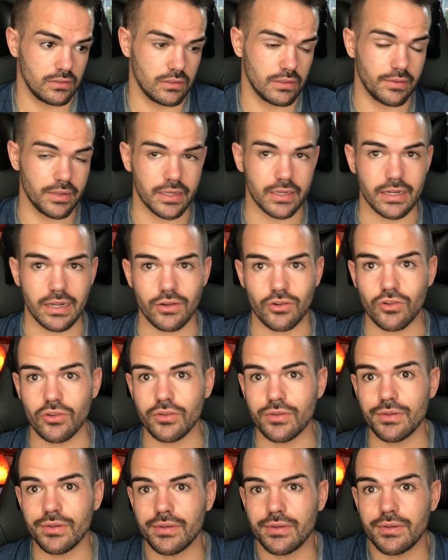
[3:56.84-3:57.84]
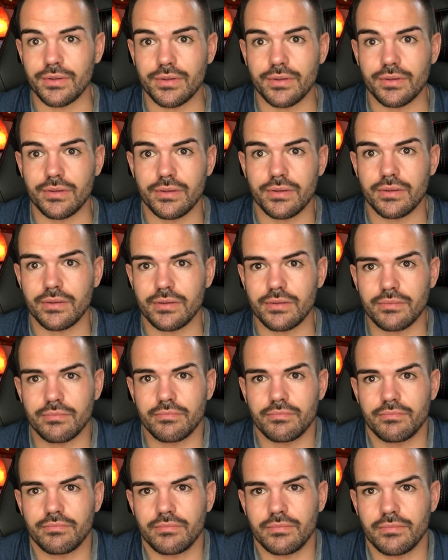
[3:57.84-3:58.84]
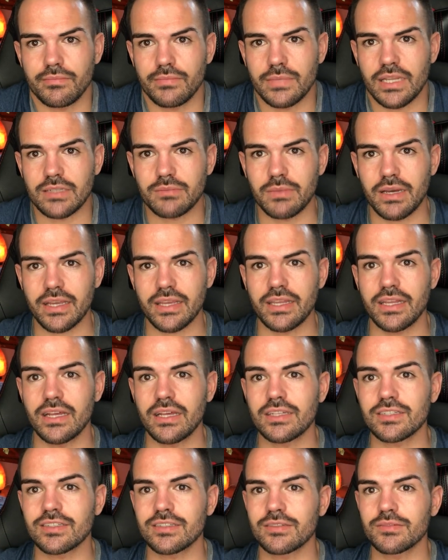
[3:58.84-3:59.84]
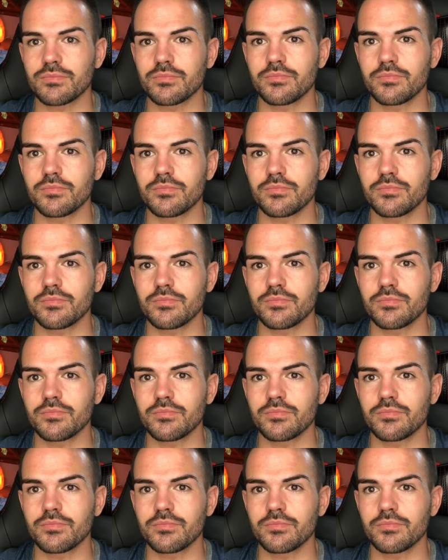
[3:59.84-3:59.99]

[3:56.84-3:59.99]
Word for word: A ver, claro, eh, las máquinas,